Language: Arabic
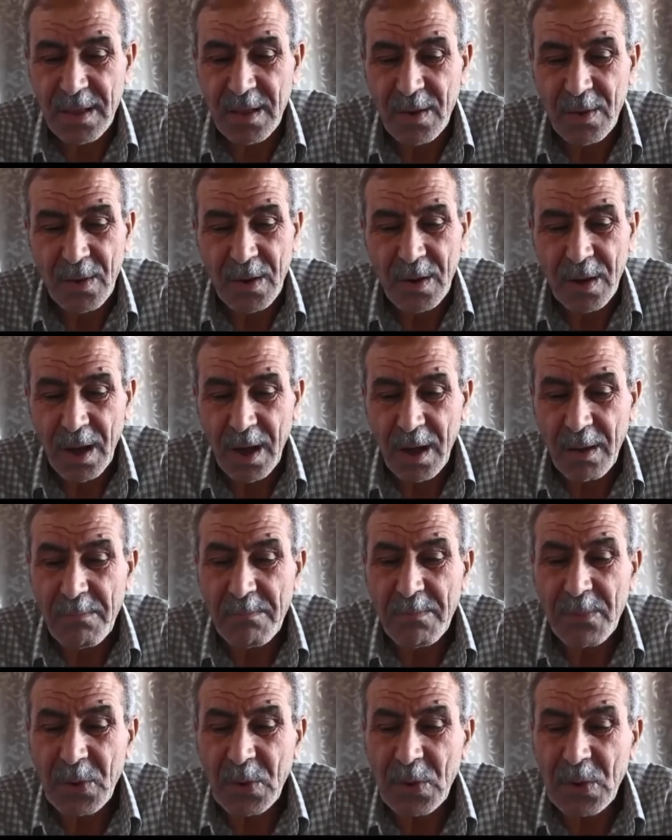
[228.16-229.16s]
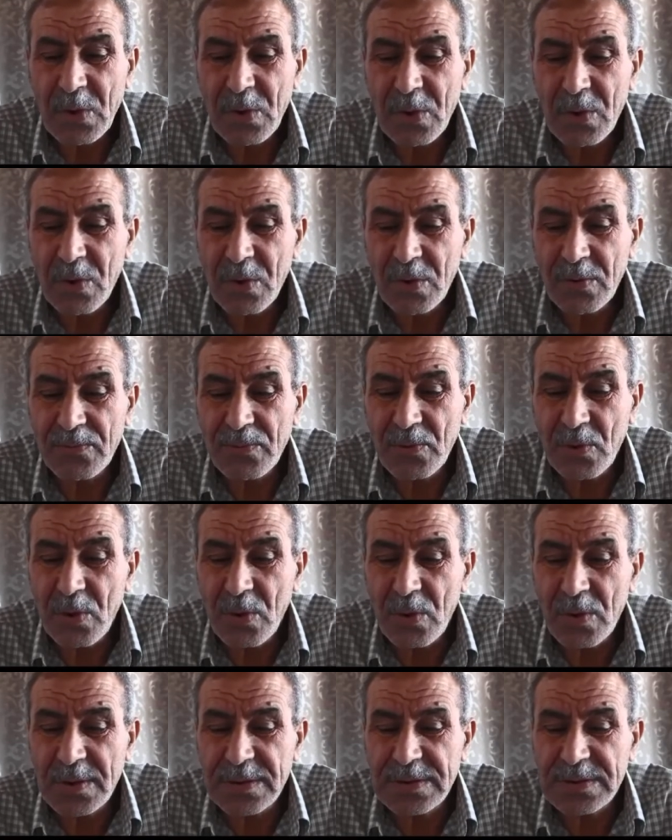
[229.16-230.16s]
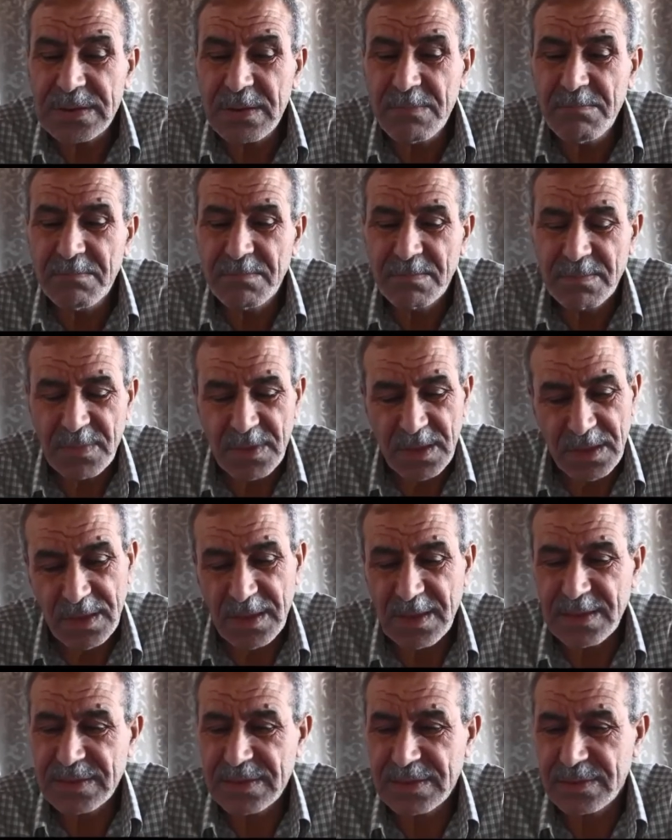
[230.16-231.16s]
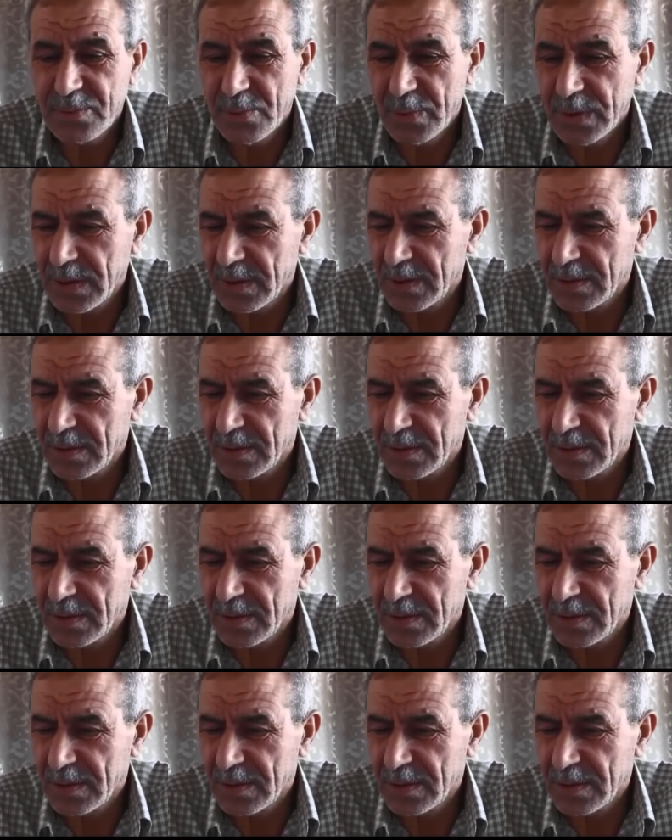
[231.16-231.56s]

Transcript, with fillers: عمروك خوك سم يا السويد